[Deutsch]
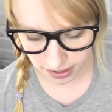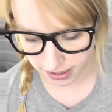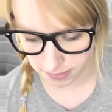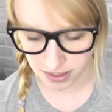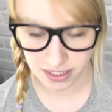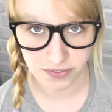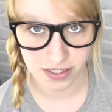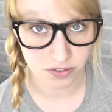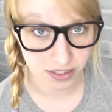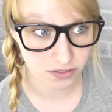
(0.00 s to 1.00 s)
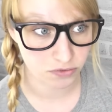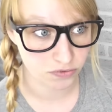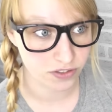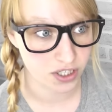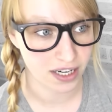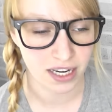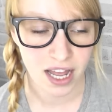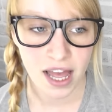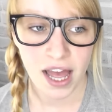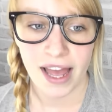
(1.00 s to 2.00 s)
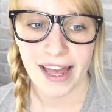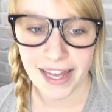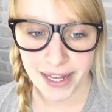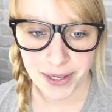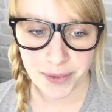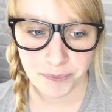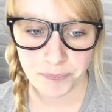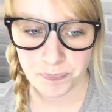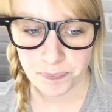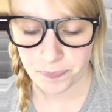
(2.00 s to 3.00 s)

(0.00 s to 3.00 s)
ja, ich habe es jedenfalls noch nicht so gut verstanden. Ähm,